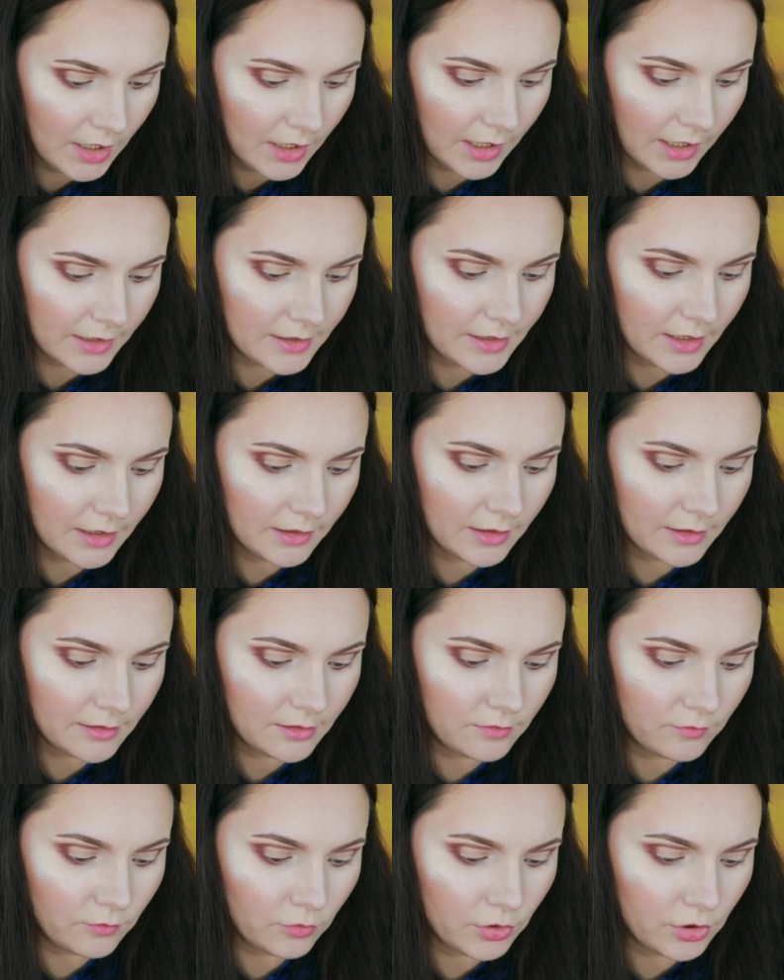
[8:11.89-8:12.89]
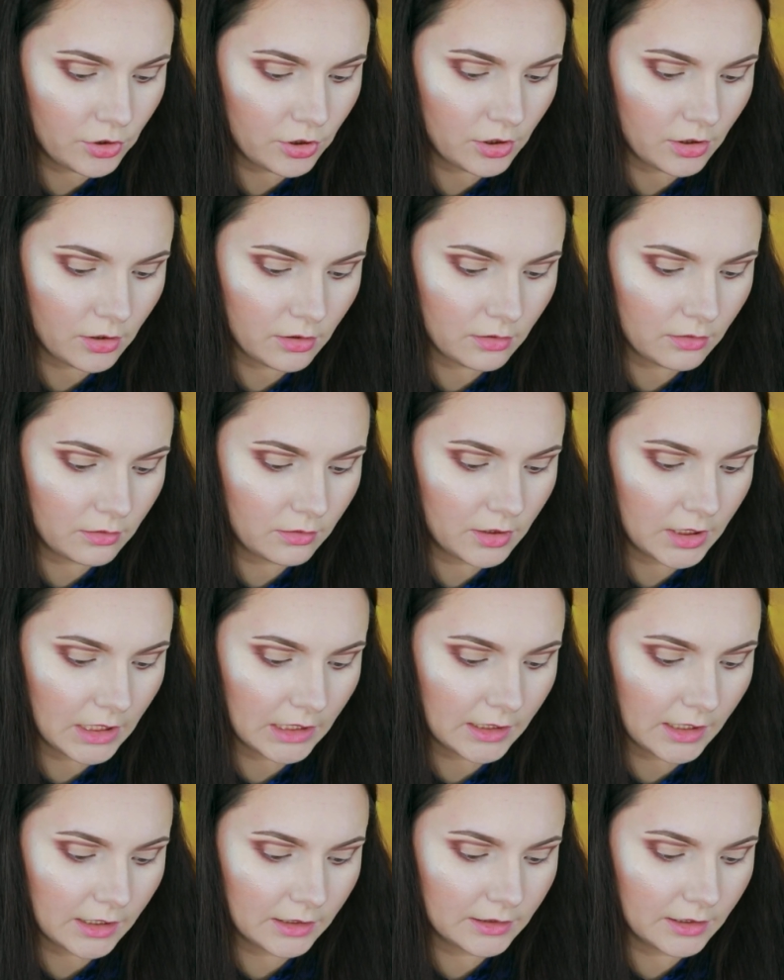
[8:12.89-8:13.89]
Хотя на свотче
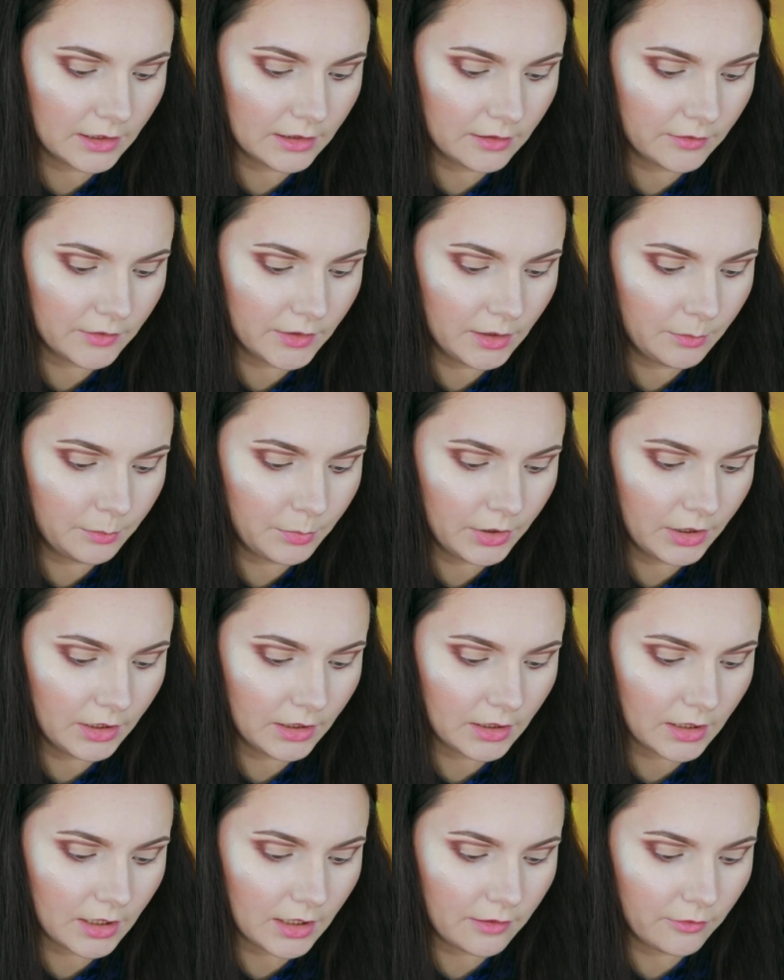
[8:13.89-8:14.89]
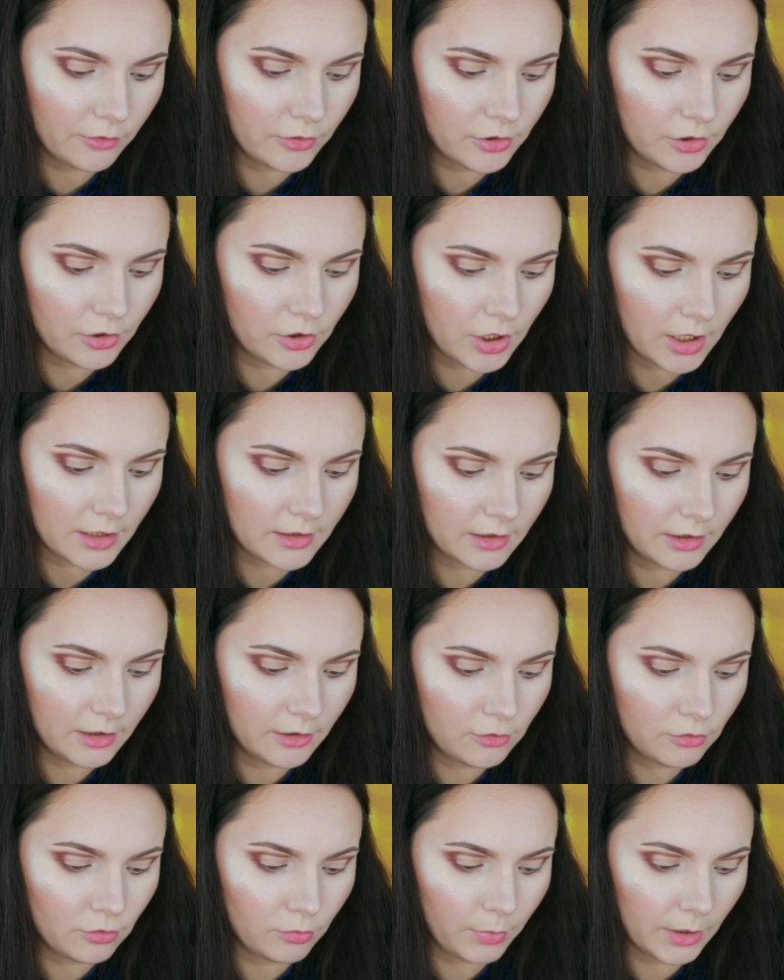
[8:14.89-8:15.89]
я как-то этого не поняла. А вот сейчас
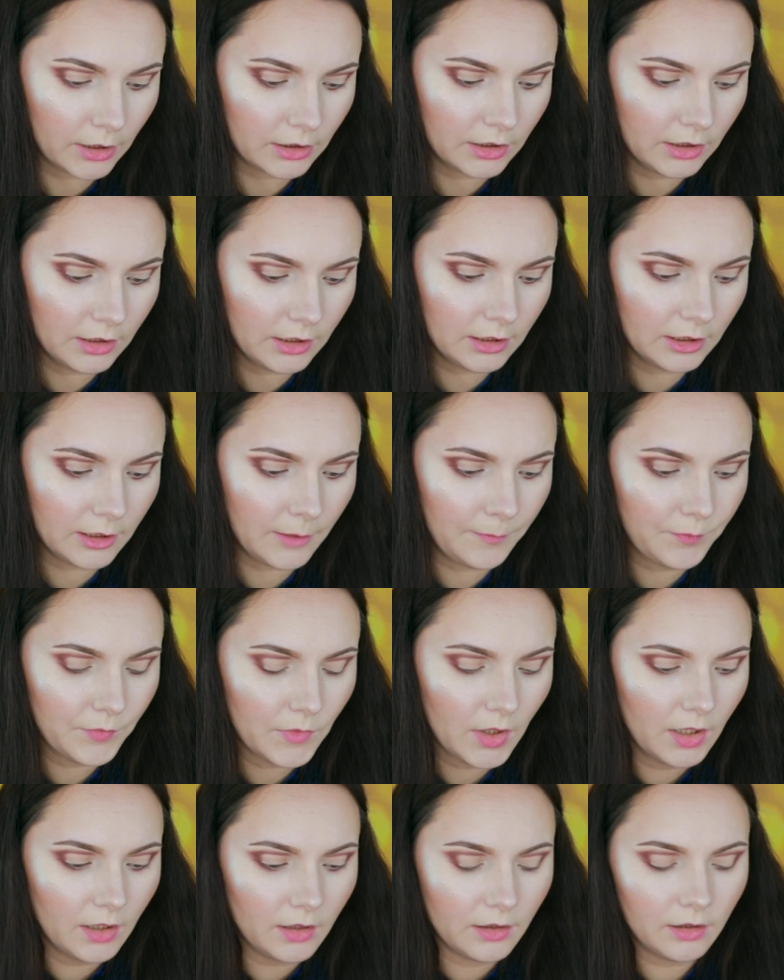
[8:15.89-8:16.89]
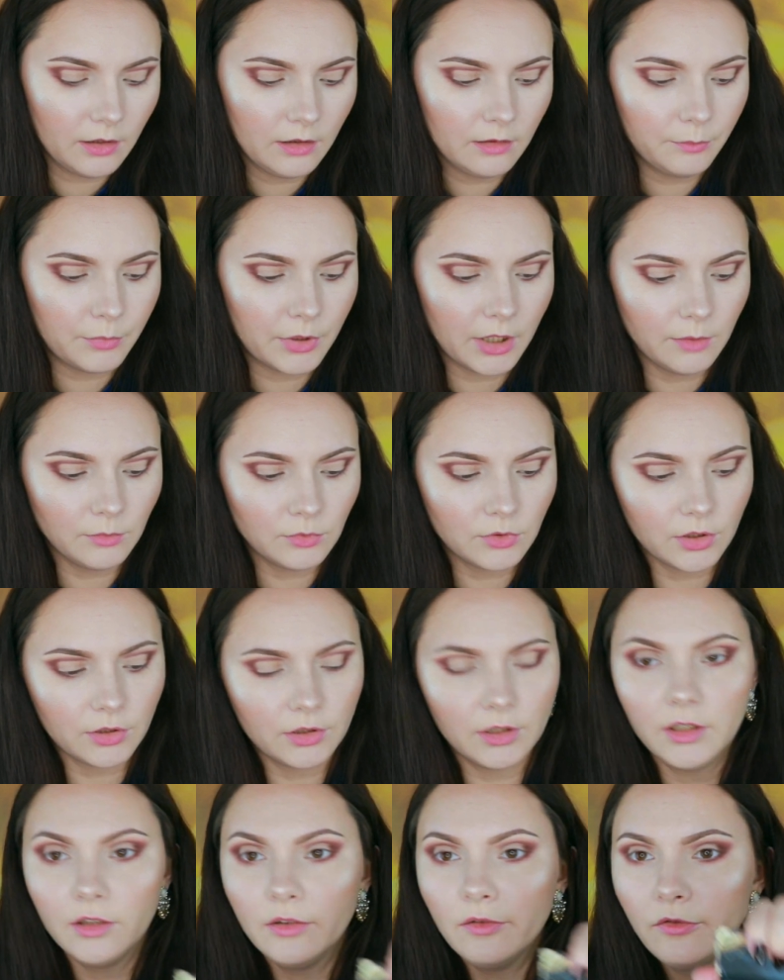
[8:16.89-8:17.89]
кистью потыкала, и прям
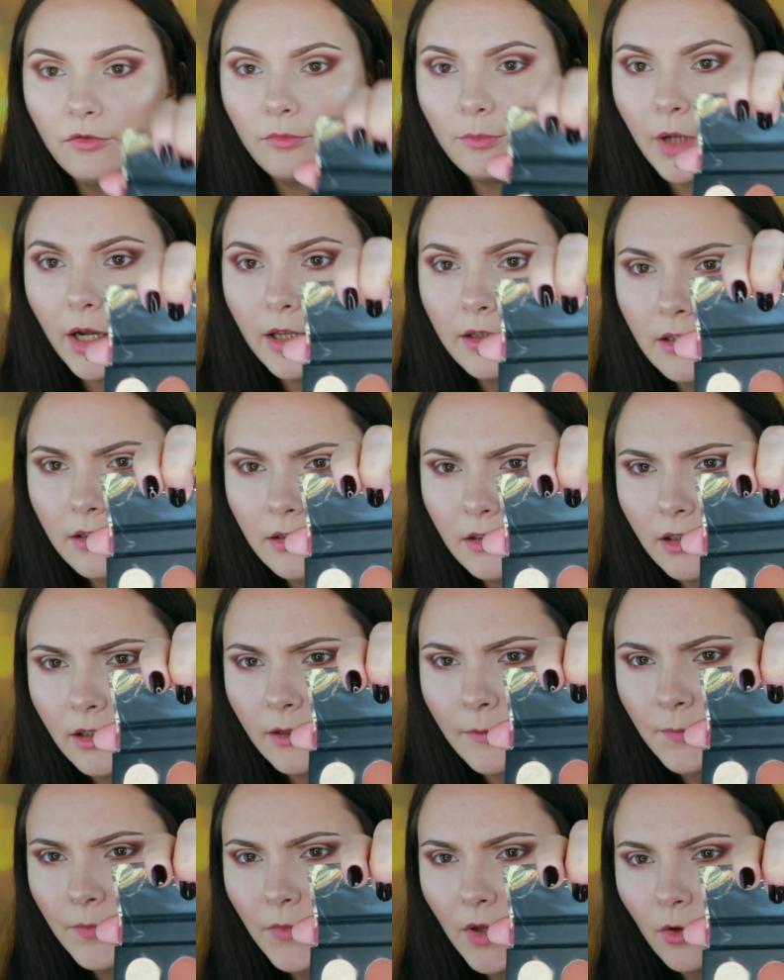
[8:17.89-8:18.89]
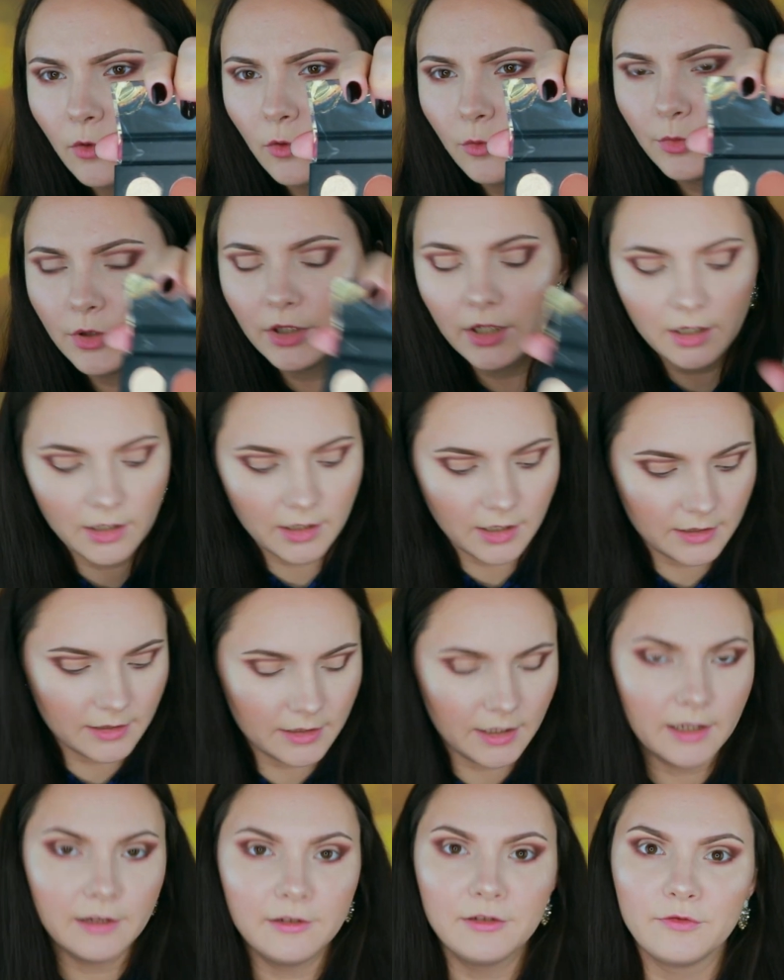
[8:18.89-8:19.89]
такие вмятинки у меня
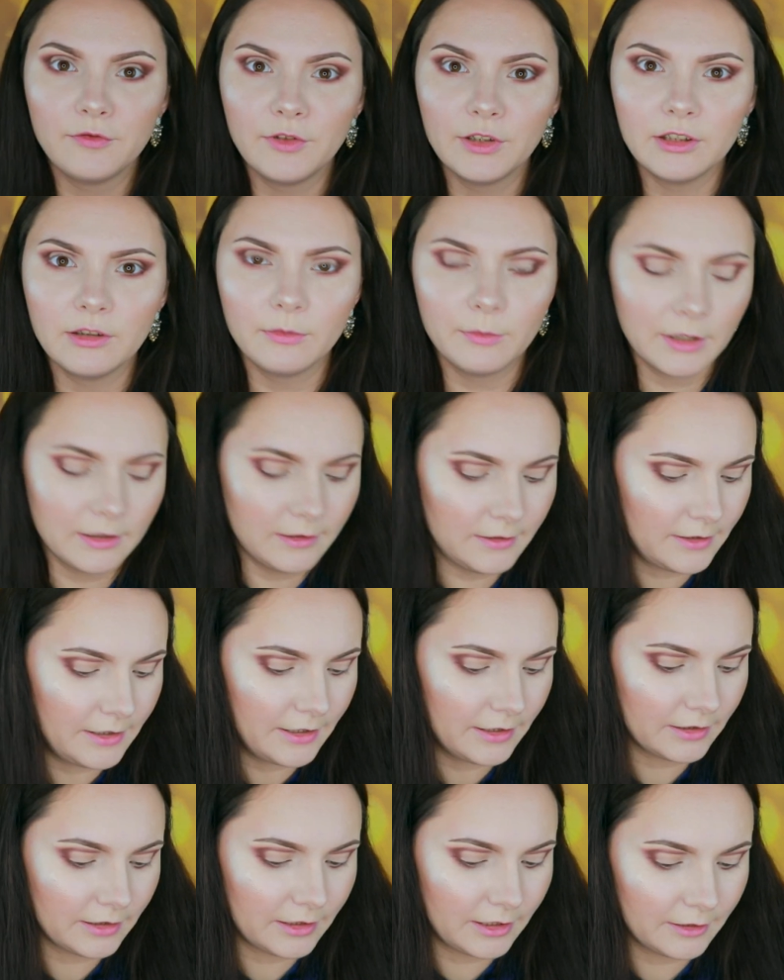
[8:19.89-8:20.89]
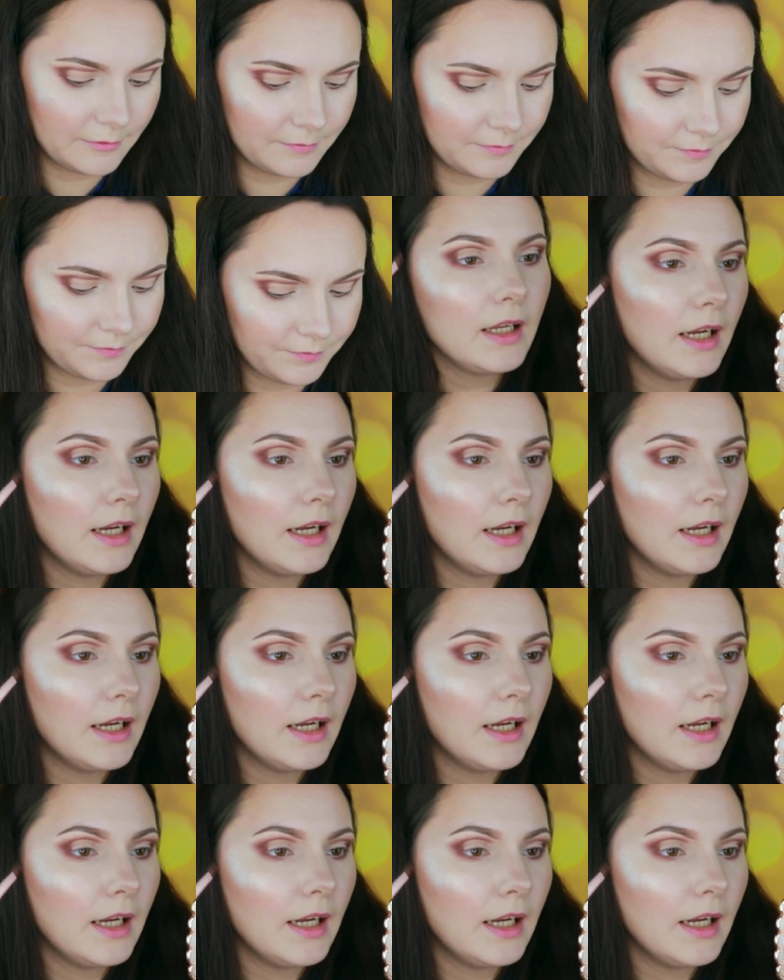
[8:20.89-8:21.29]
оказались в этом оттенке.